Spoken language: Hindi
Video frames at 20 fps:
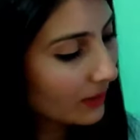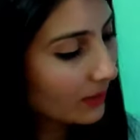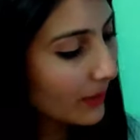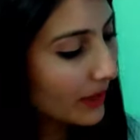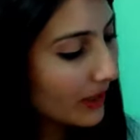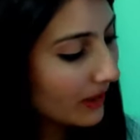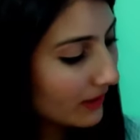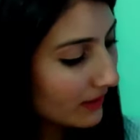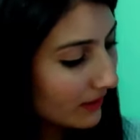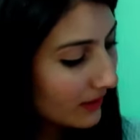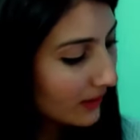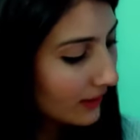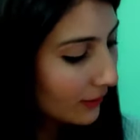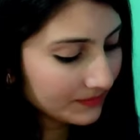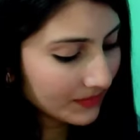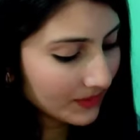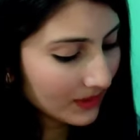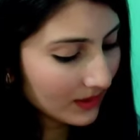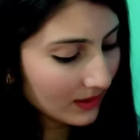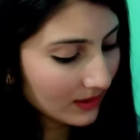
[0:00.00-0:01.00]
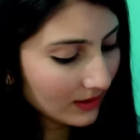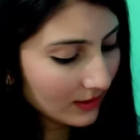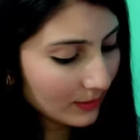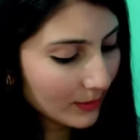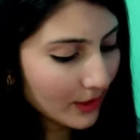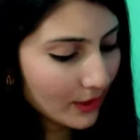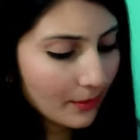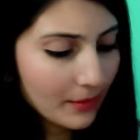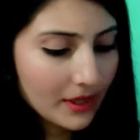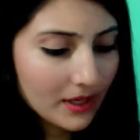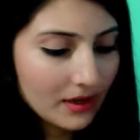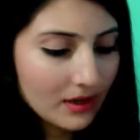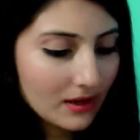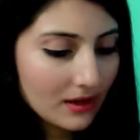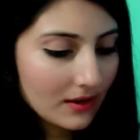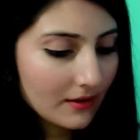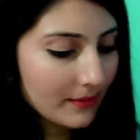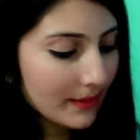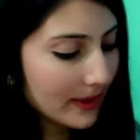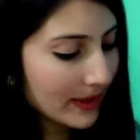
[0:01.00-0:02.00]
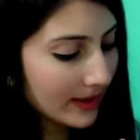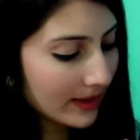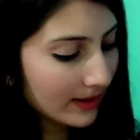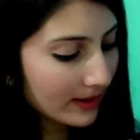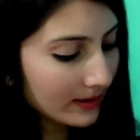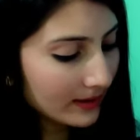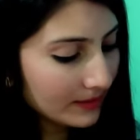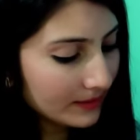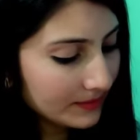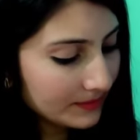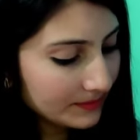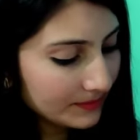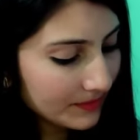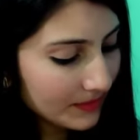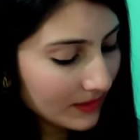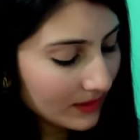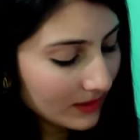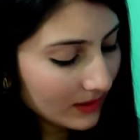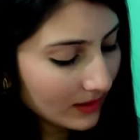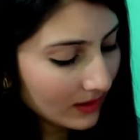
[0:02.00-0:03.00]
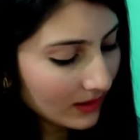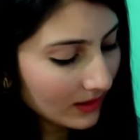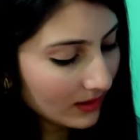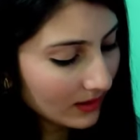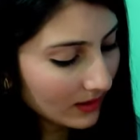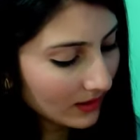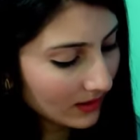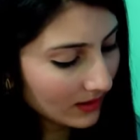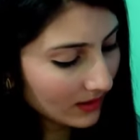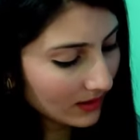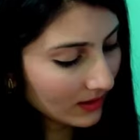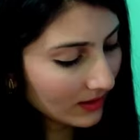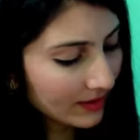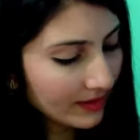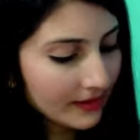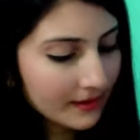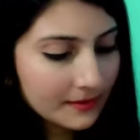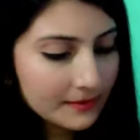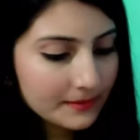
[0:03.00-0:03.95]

पिक करते हैं कुछ कलर मैंने पिक किया पहले ये